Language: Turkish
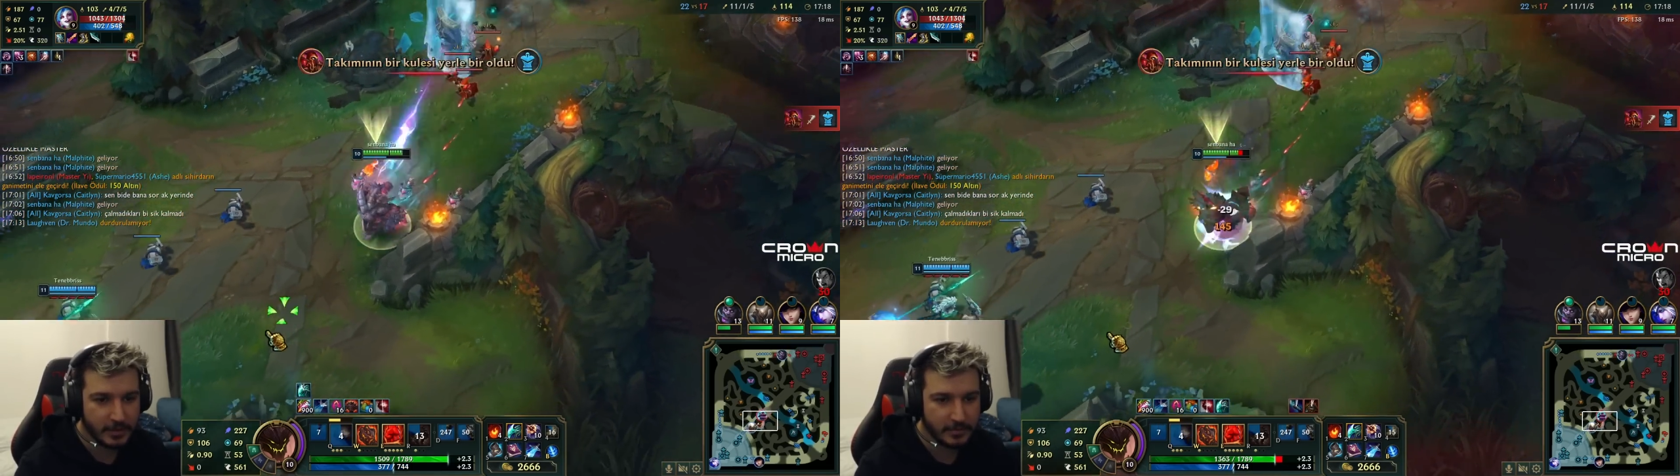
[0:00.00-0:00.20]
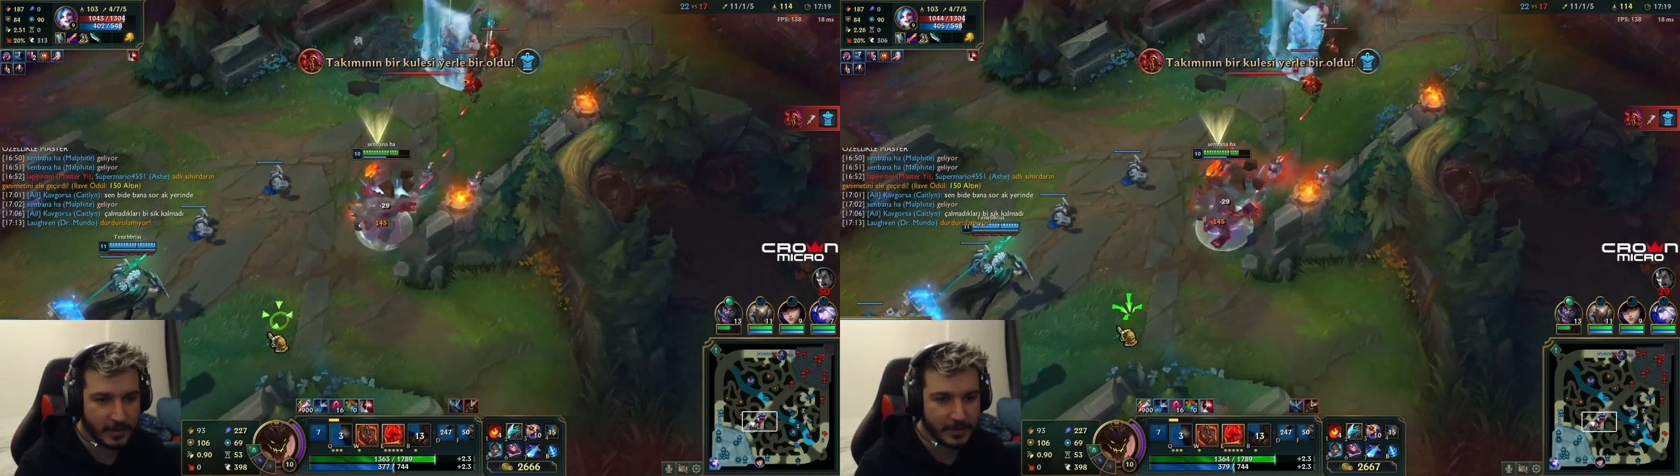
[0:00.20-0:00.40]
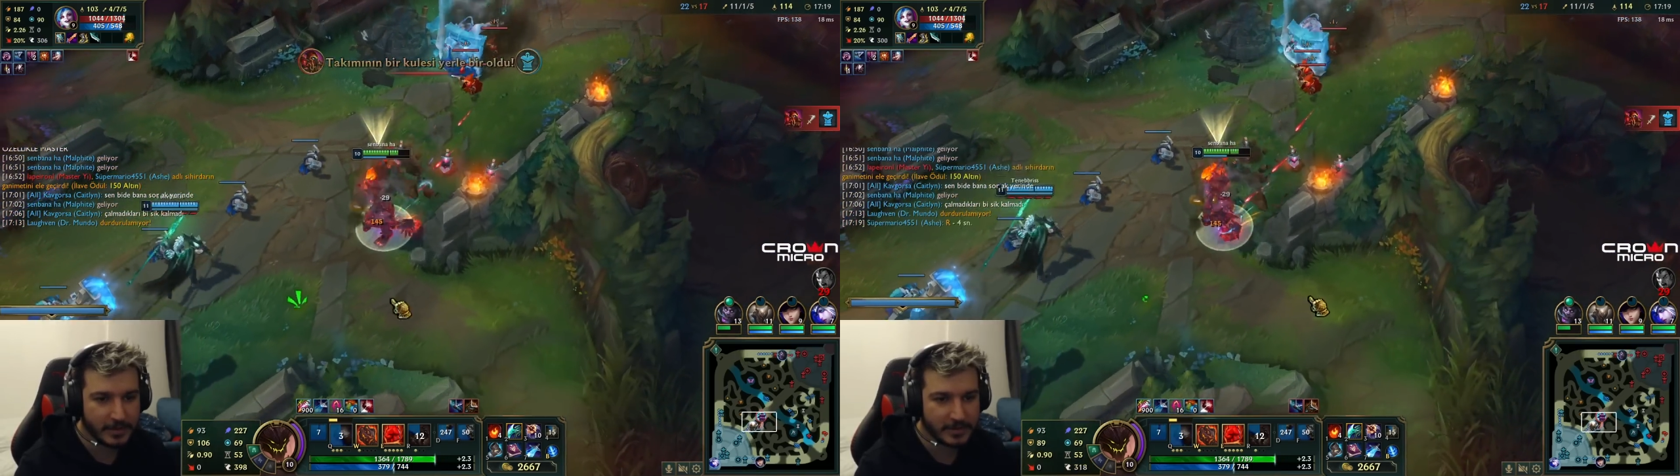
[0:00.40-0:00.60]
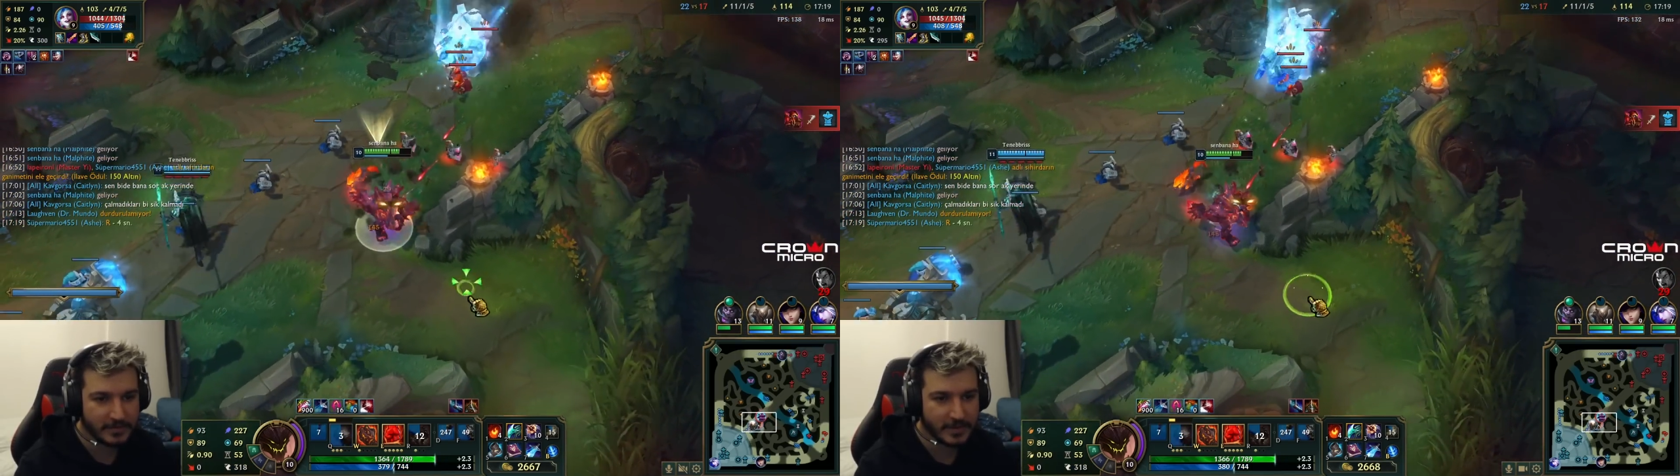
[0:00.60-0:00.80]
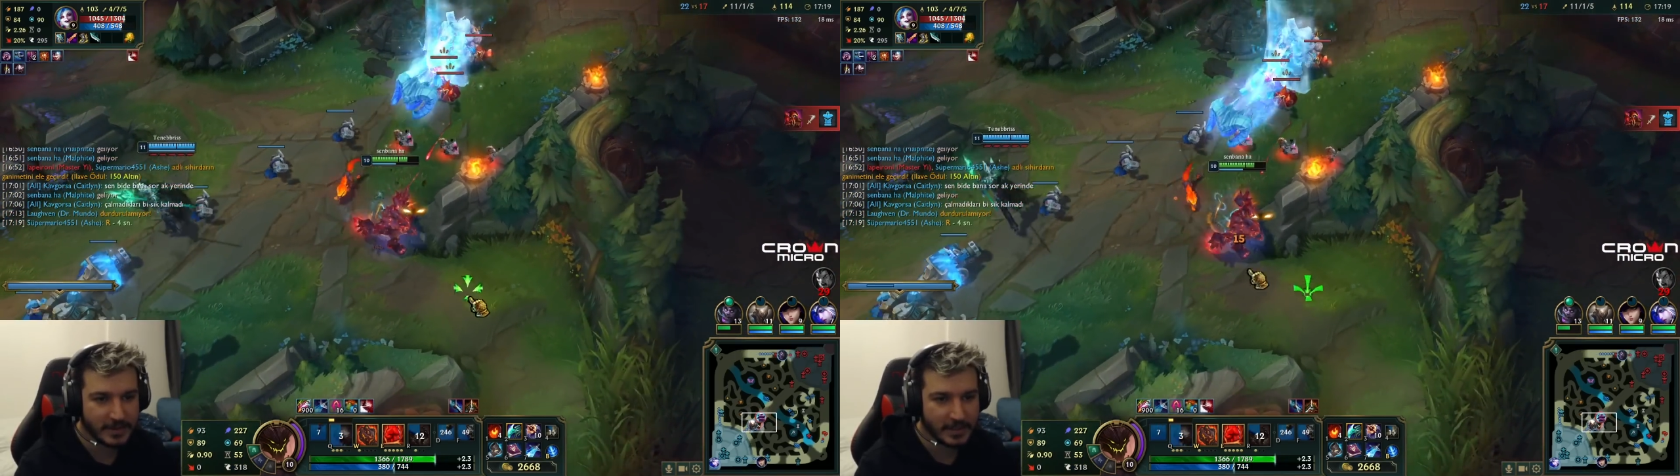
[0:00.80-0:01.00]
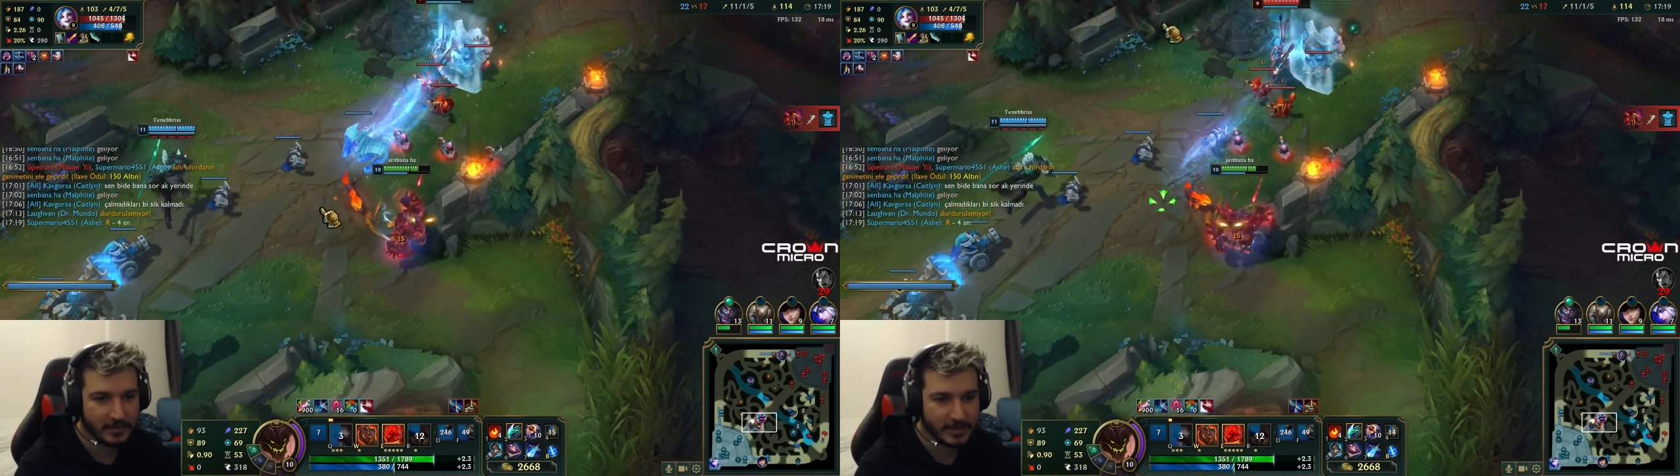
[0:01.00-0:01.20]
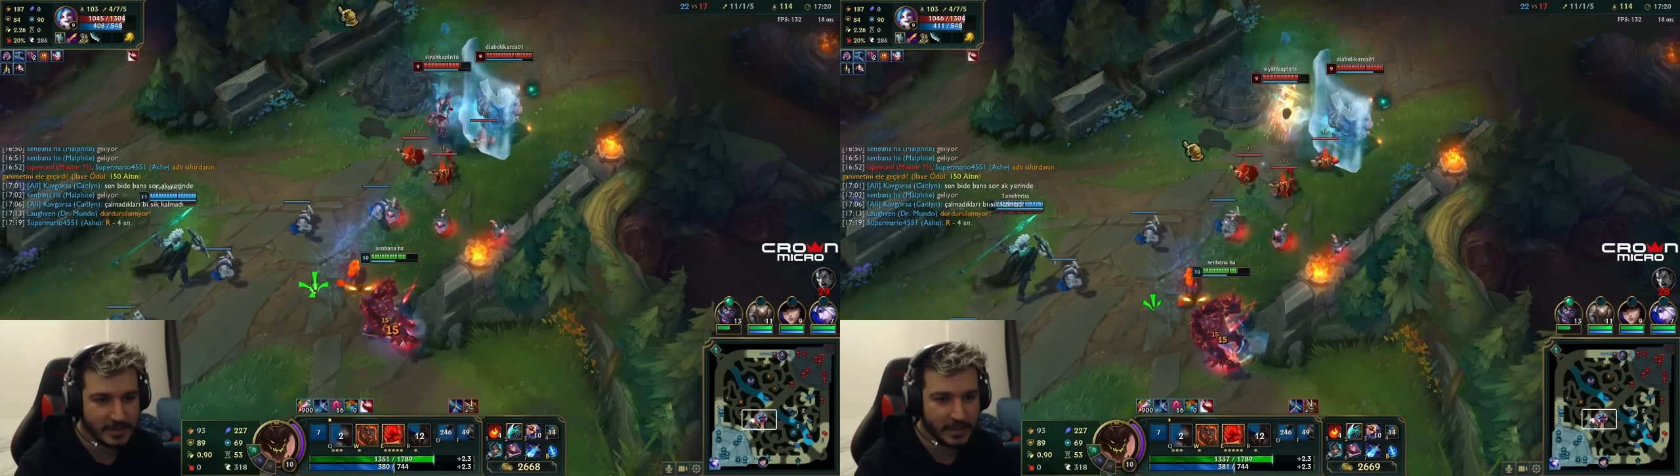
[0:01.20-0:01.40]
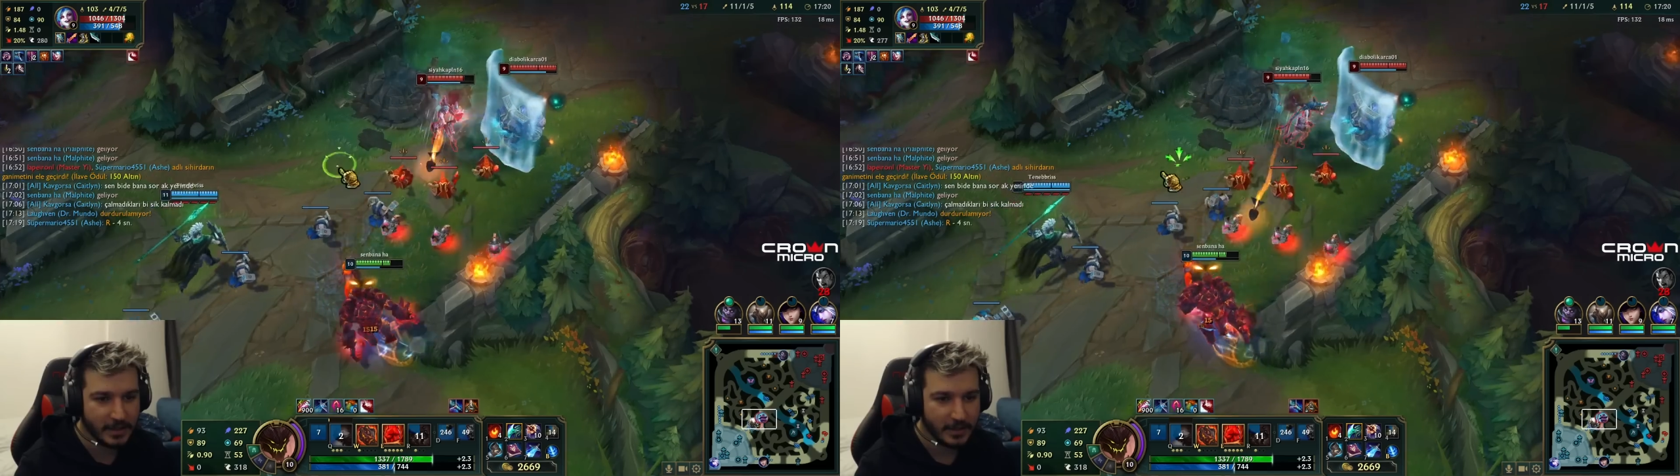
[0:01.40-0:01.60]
Bende de hız var sende varsa.